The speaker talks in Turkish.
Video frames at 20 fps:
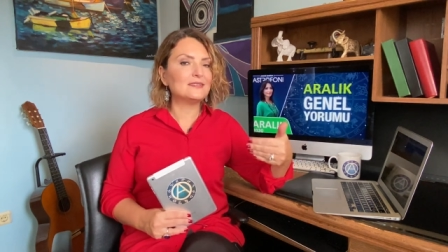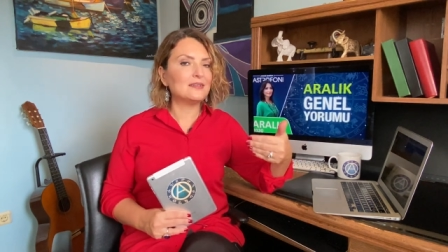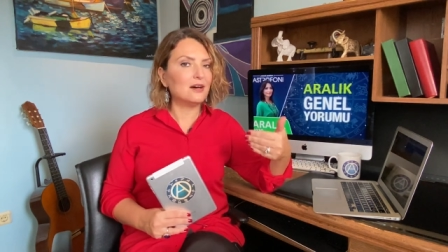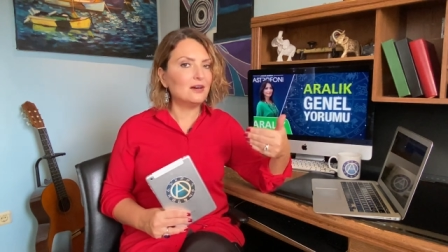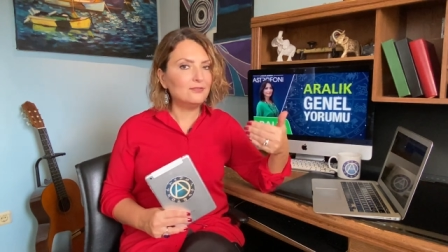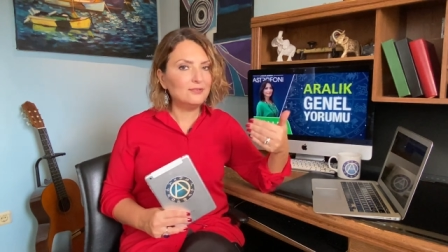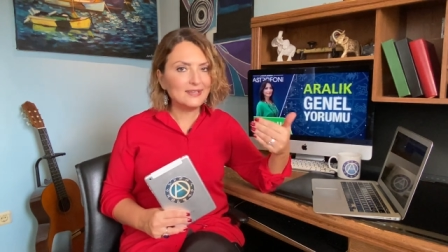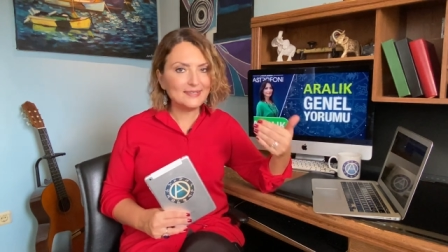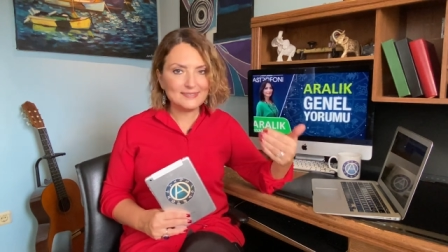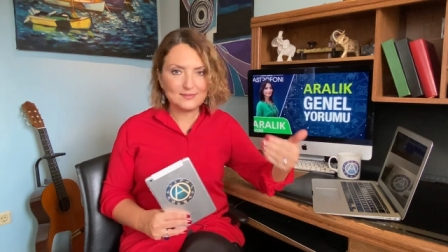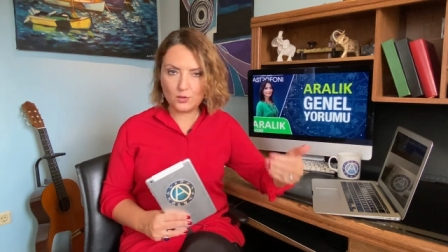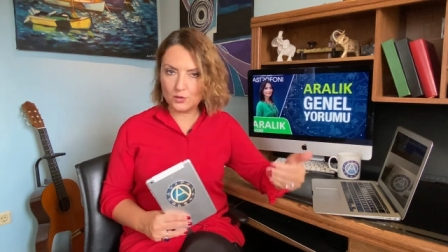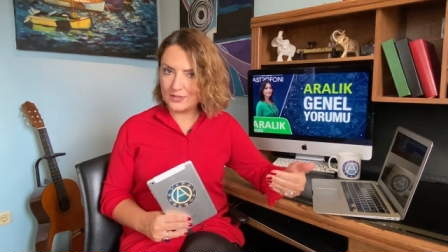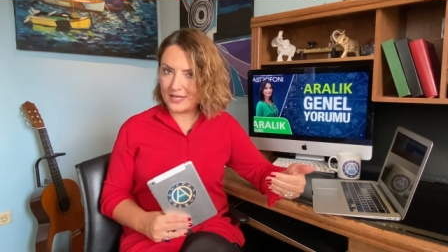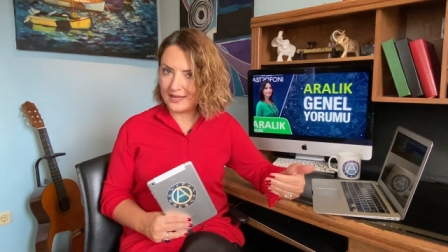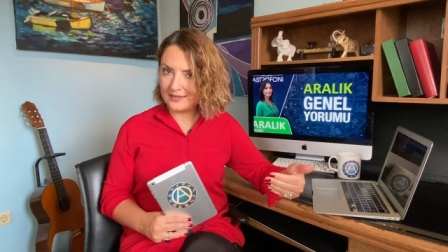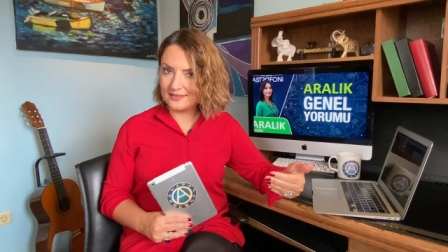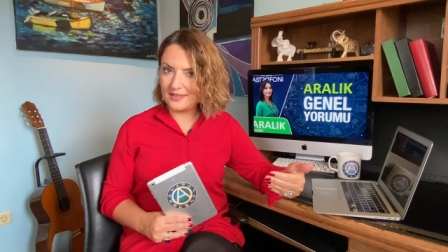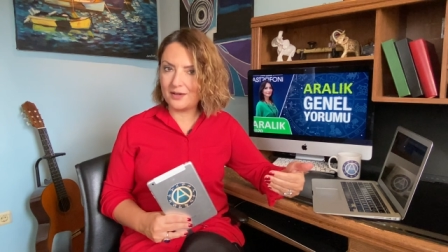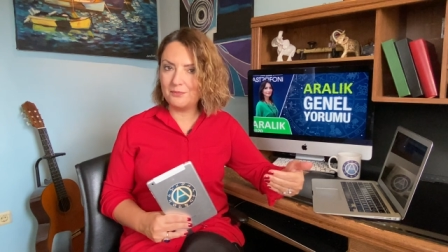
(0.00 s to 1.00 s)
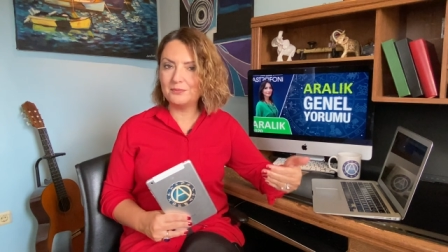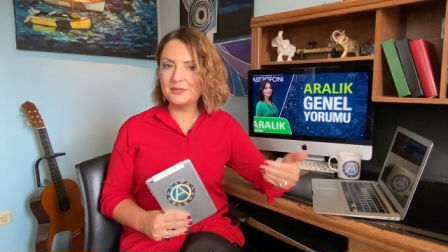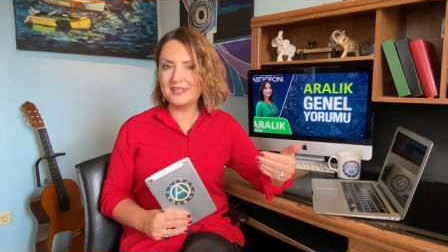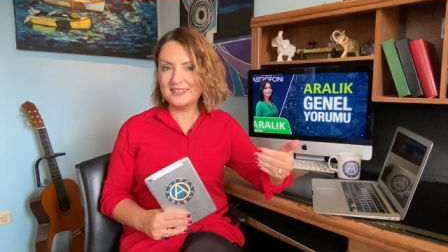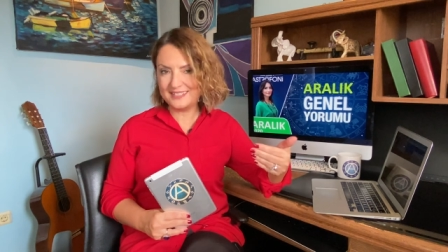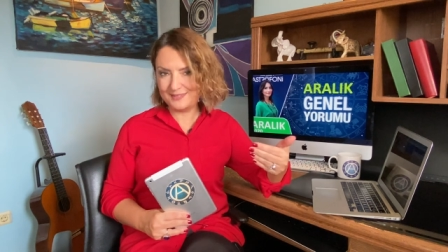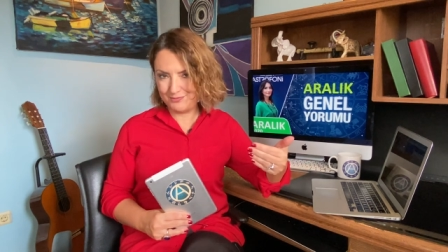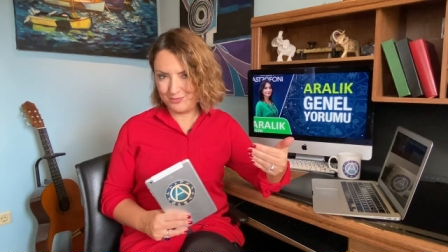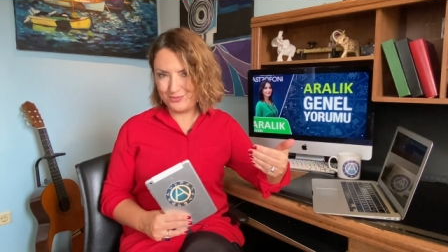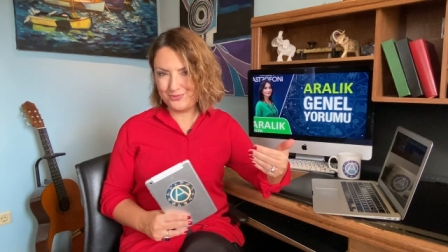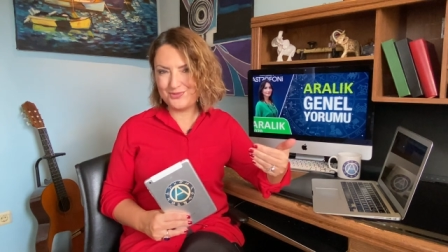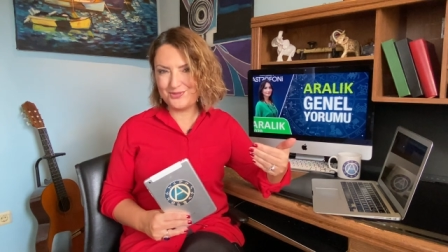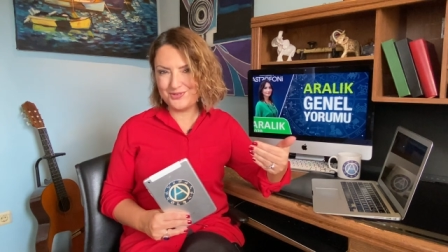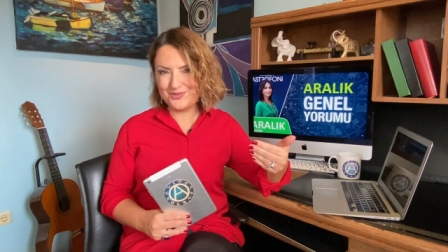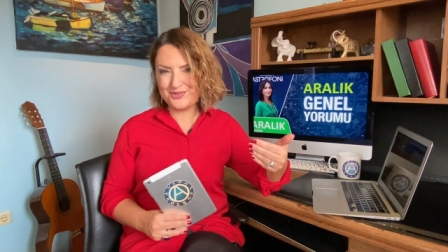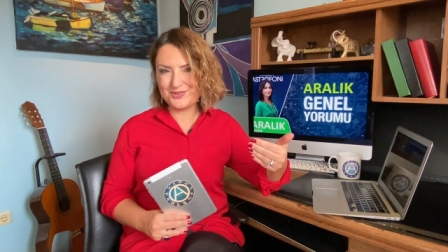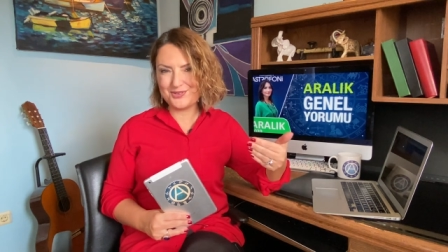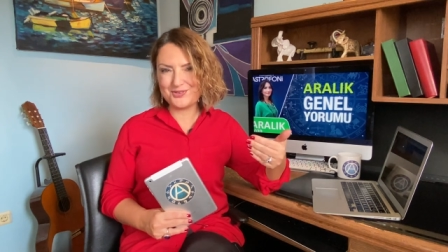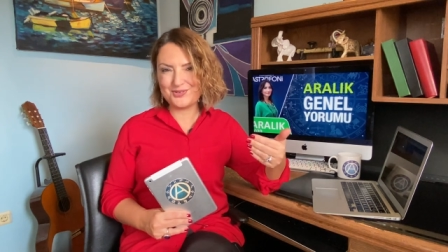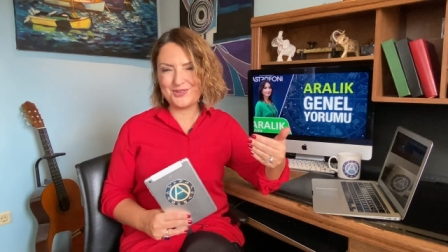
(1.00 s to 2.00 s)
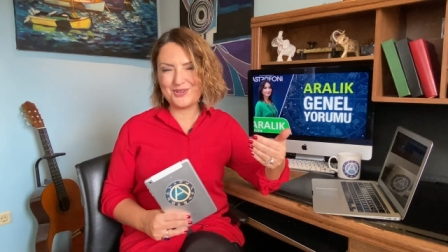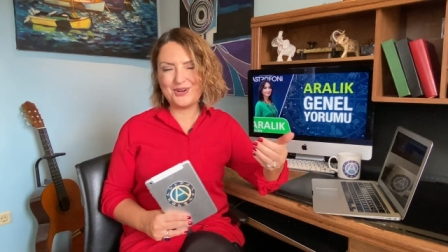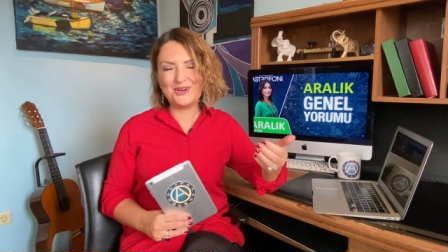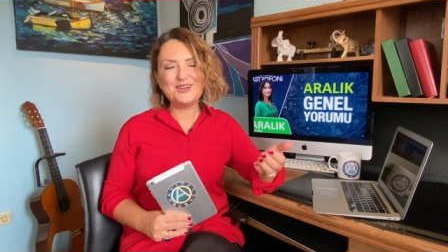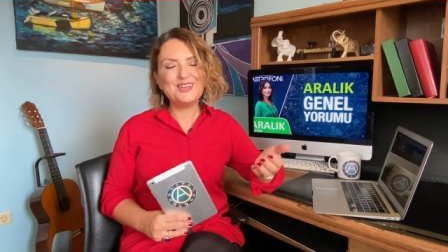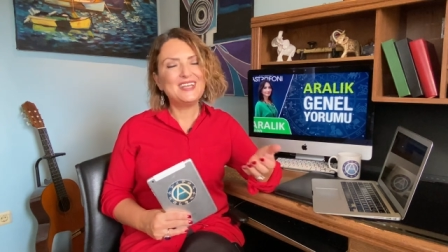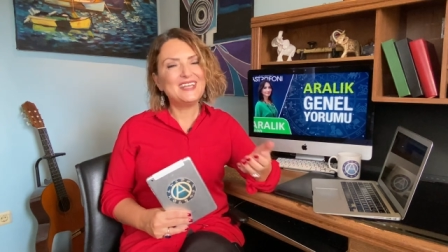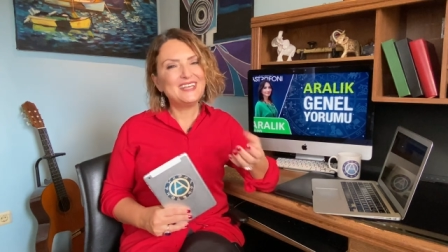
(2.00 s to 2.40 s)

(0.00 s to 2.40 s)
daha fazla odaklanmanız mümkün görünüyor.